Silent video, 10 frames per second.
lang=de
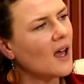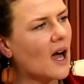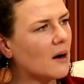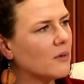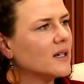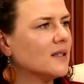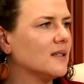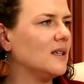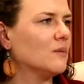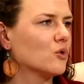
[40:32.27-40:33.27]
Aber es
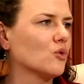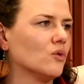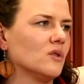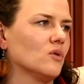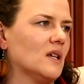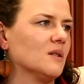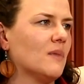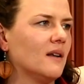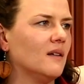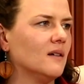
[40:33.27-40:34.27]
ist eben schon so, dass
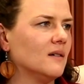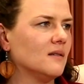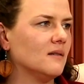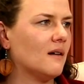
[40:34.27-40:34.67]
man äh,